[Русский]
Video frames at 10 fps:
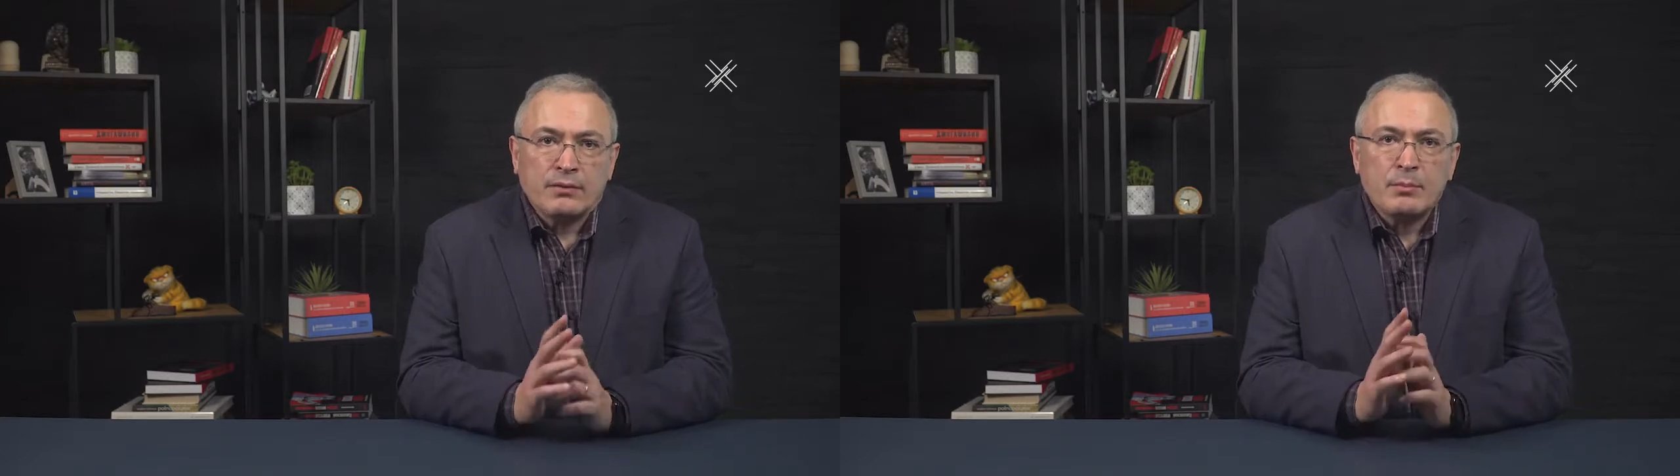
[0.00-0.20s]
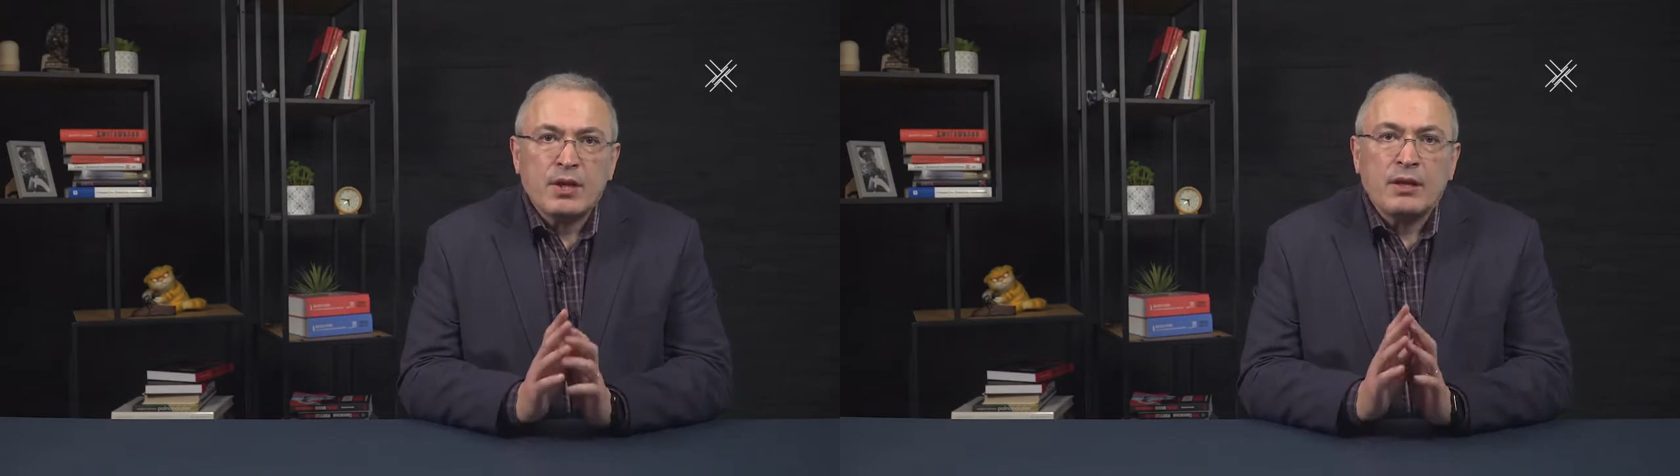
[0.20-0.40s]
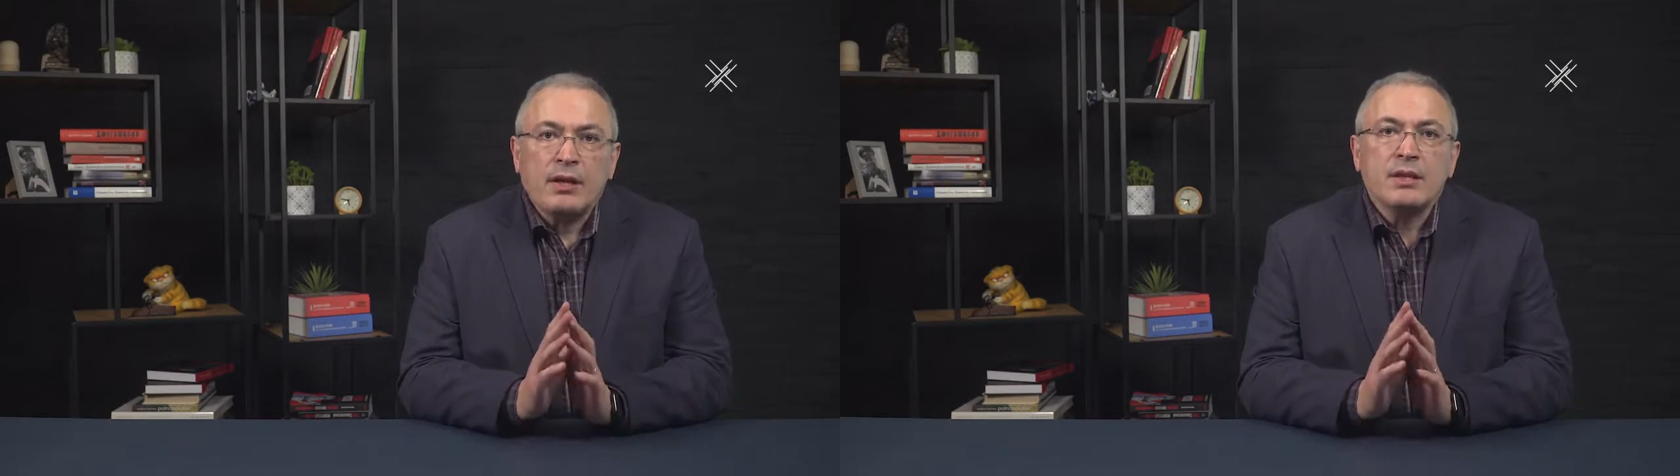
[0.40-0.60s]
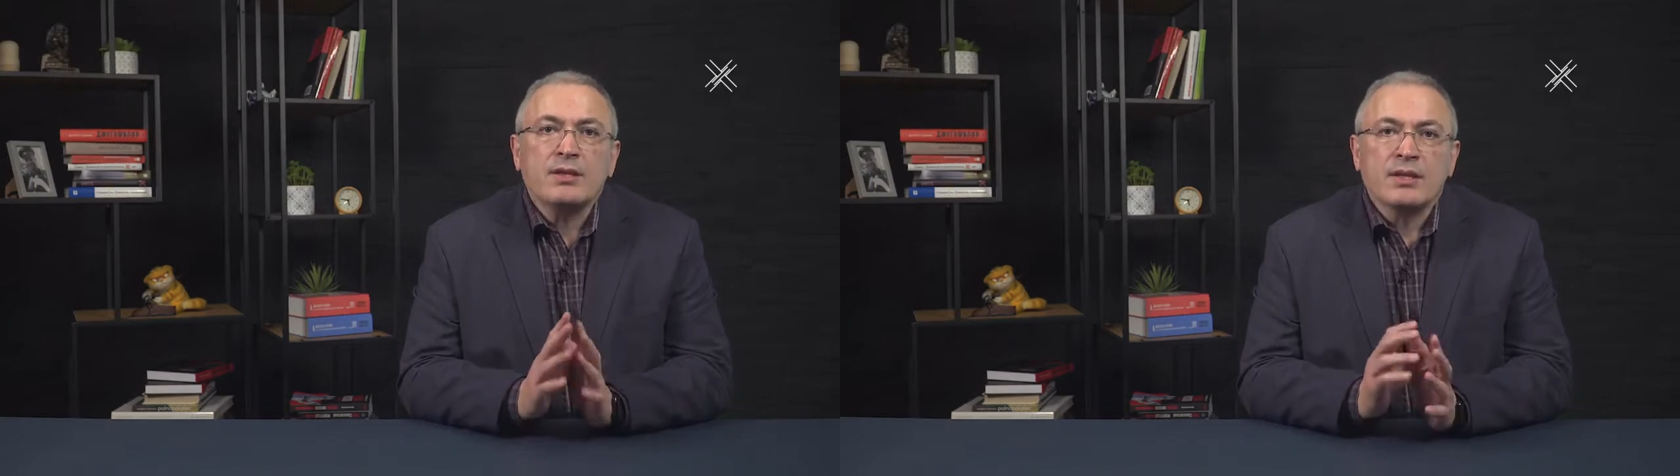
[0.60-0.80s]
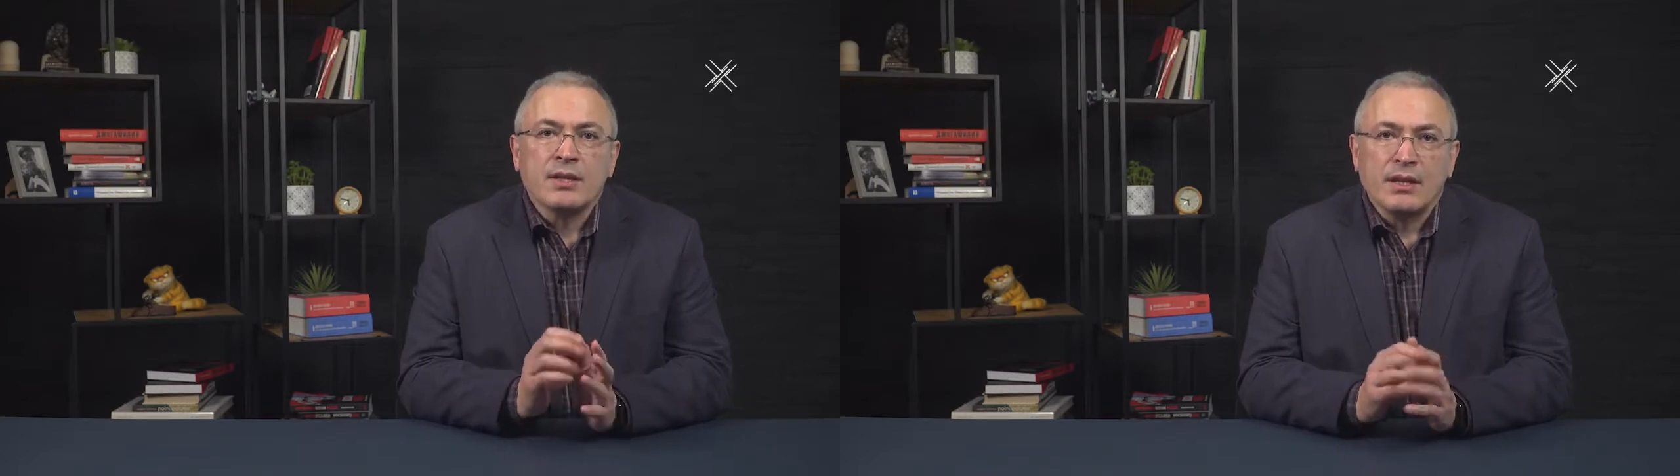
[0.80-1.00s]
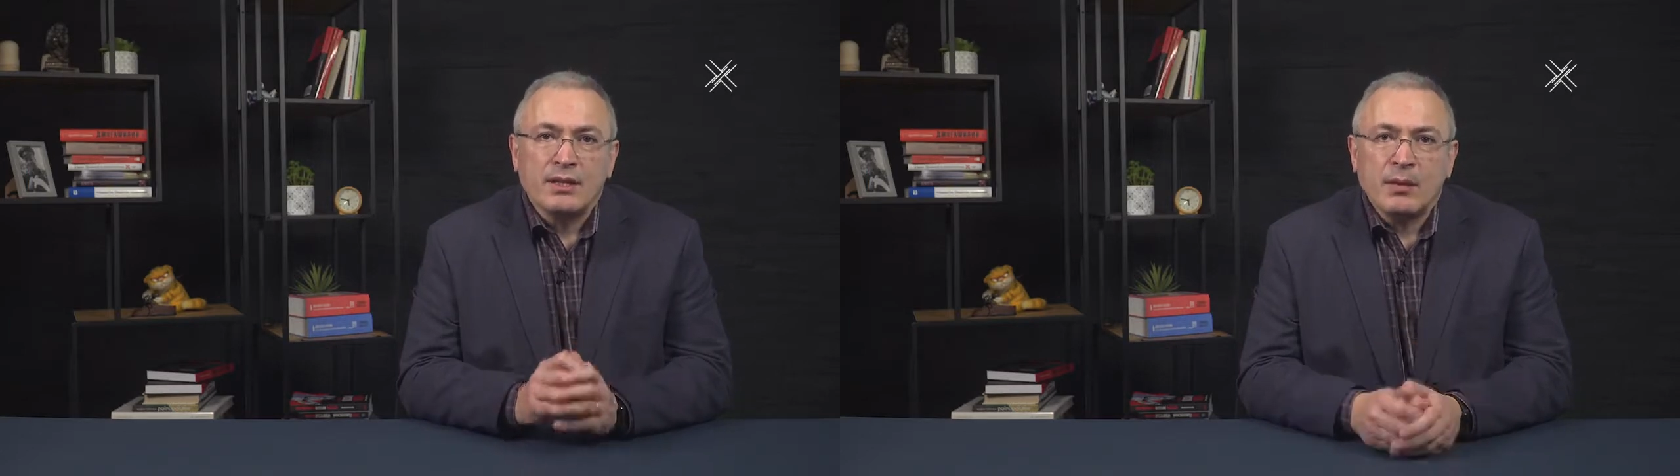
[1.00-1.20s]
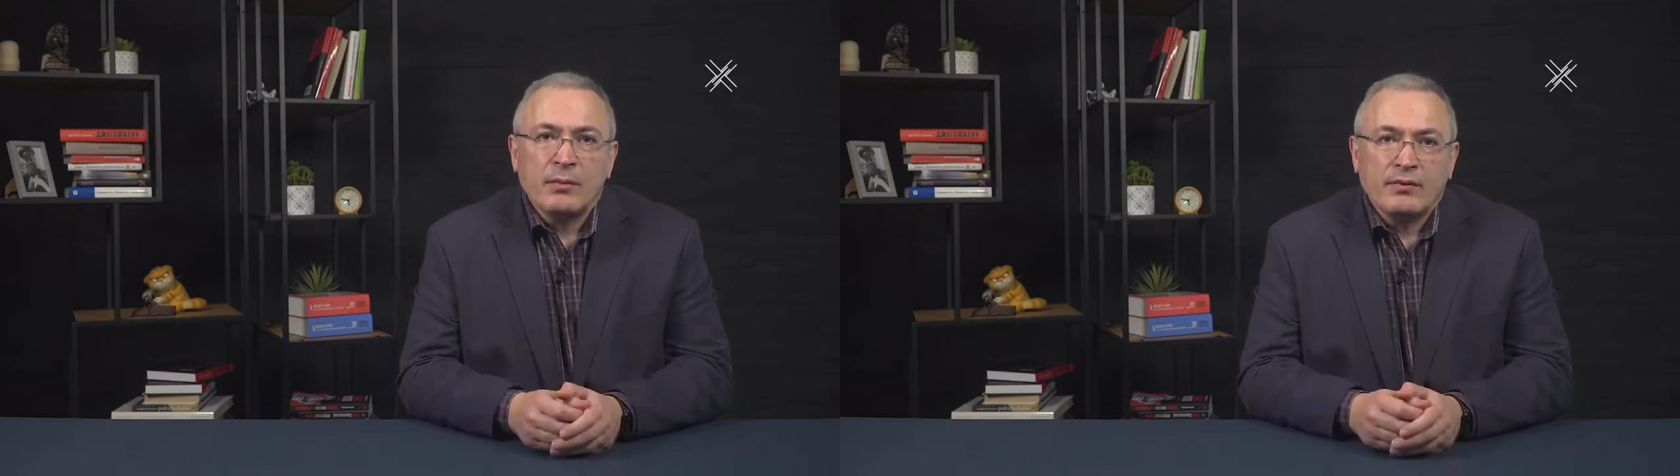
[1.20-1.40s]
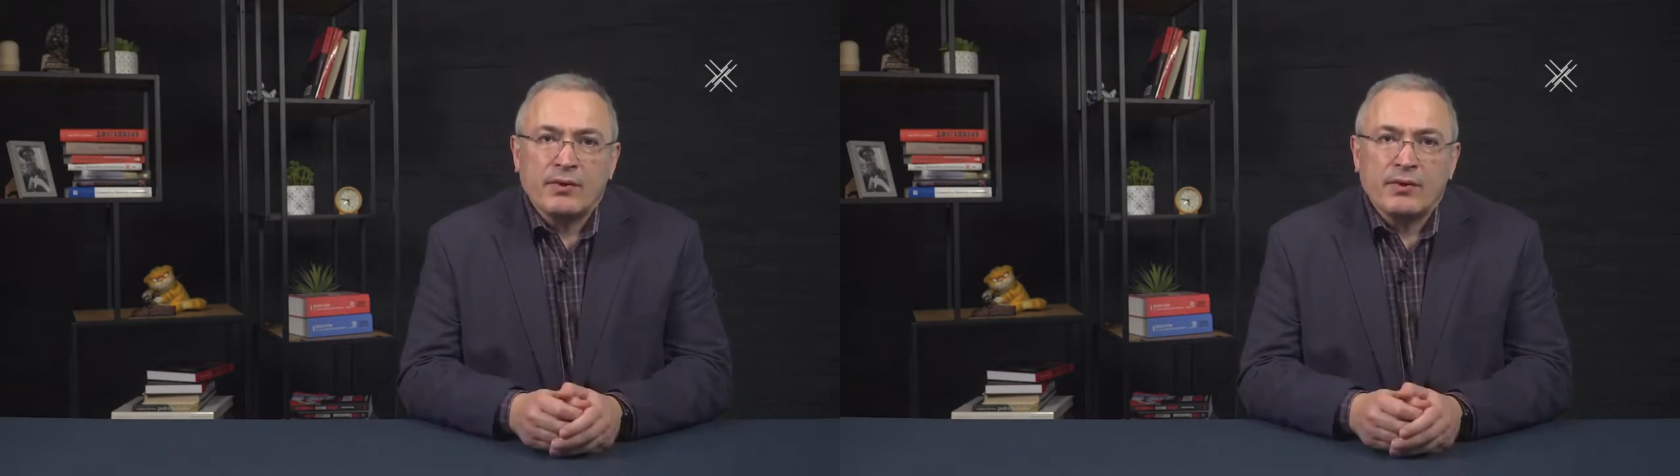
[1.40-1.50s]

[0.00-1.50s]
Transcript: вообще единственная тема